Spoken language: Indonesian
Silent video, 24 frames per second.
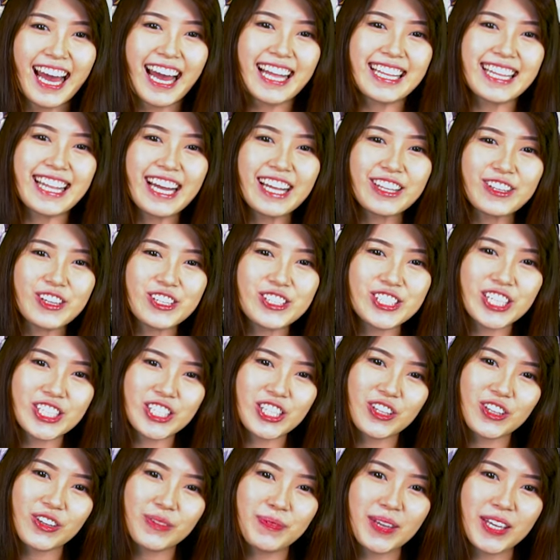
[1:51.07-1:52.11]
Dan khusus
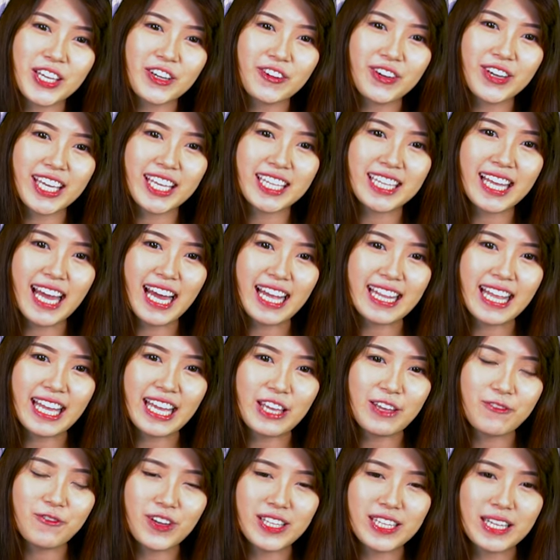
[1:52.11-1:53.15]
untuk minggu ini ada
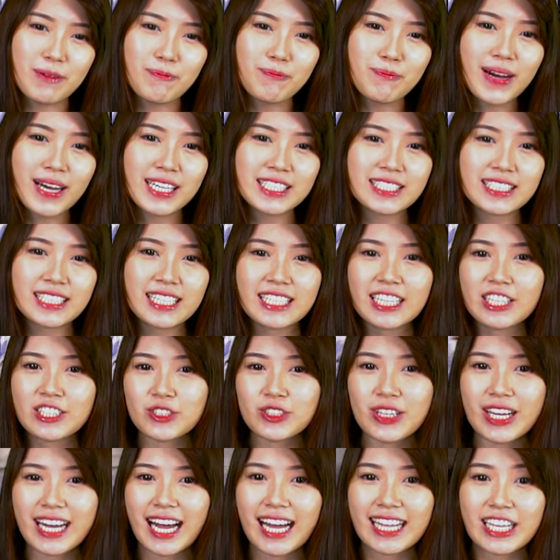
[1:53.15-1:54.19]
event yang pastinya
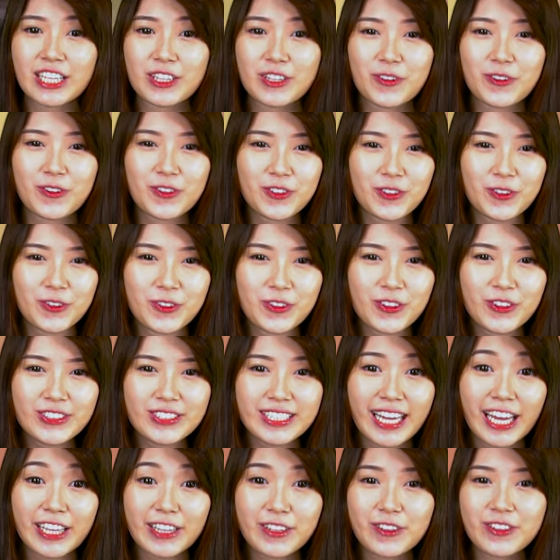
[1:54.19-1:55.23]
sudah kalian tunggu-tunggu
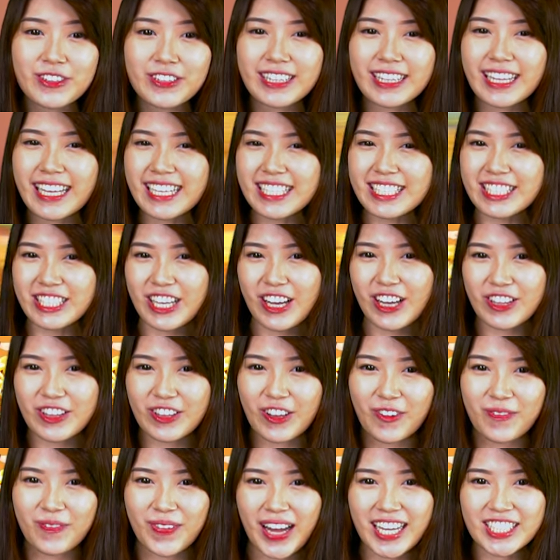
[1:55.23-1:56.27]
yaitu diskon
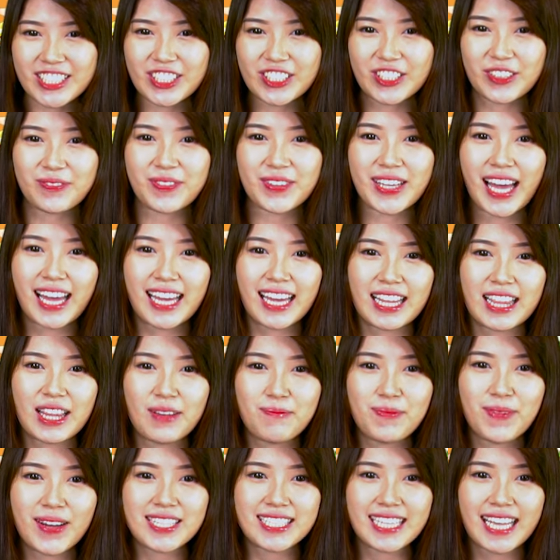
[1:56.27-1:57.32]
topas untuk biaya
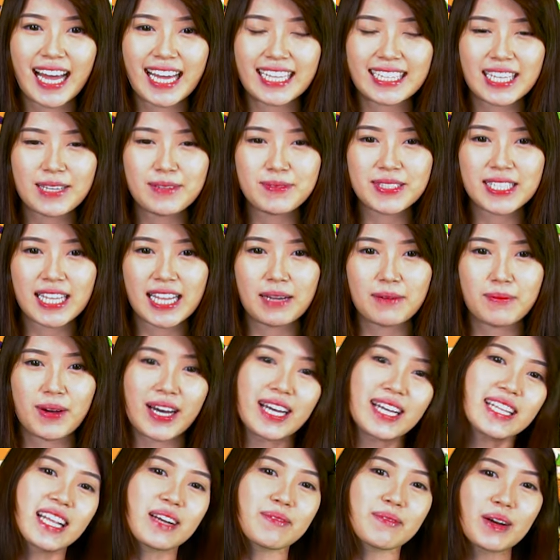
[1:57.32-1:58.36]
lepas item selama
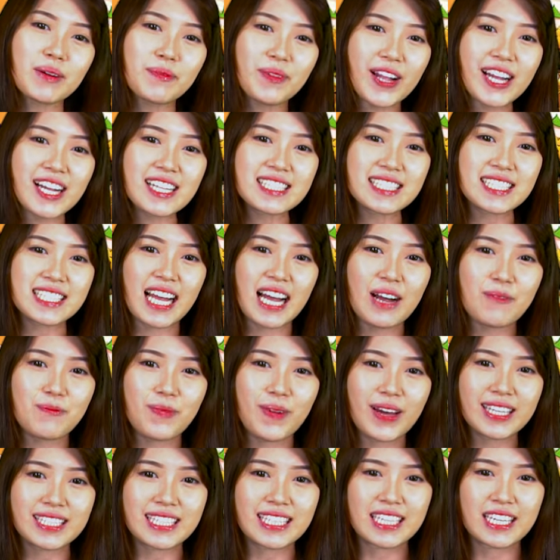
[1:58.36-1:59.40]
6 April
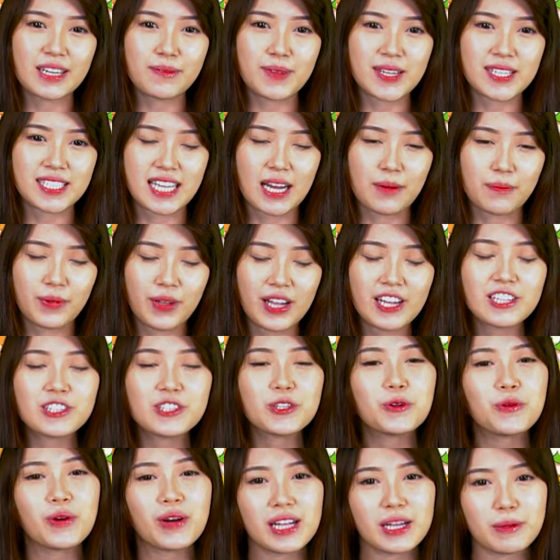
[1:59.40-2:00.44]
sampai 13 April
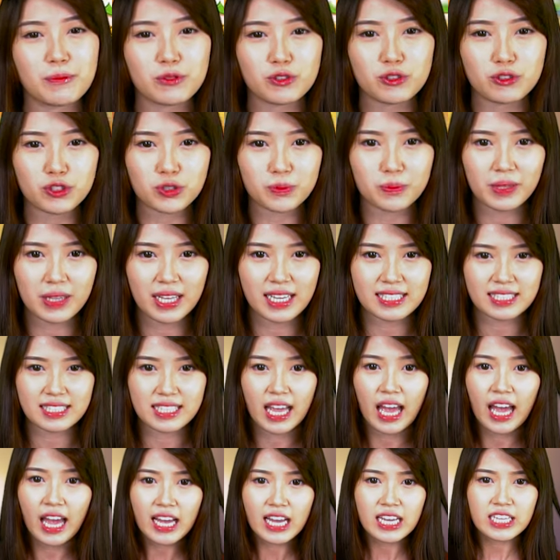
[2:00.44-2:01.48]
2017.
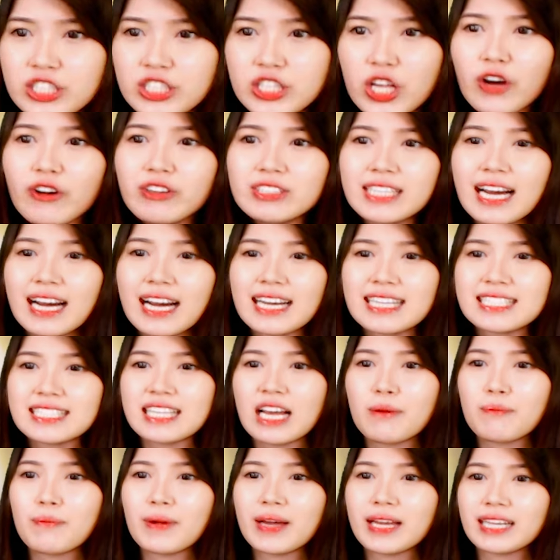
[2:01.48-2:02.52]
So jangan
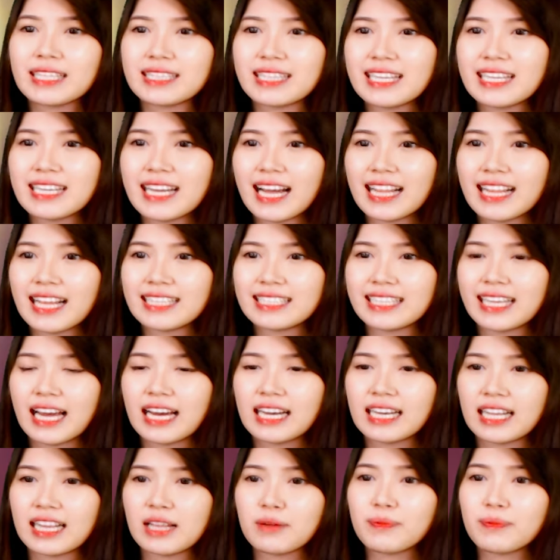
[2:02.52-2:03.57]
sampai ketinggalan
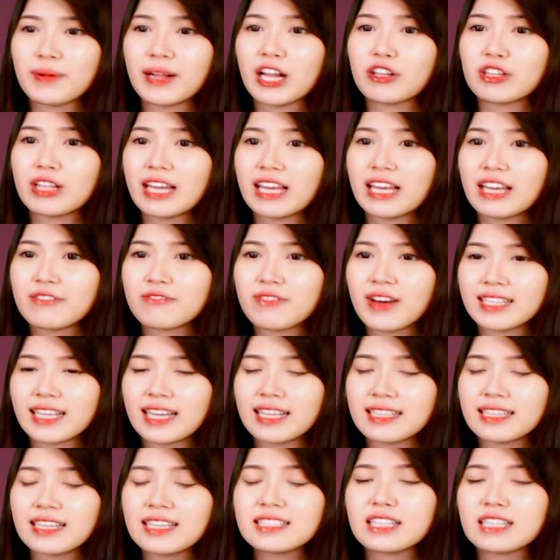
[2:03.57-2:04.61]
ya karena periode event
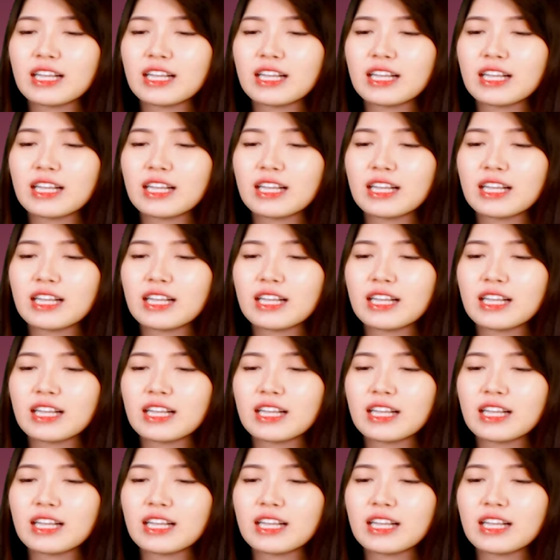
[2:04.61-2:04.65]
ini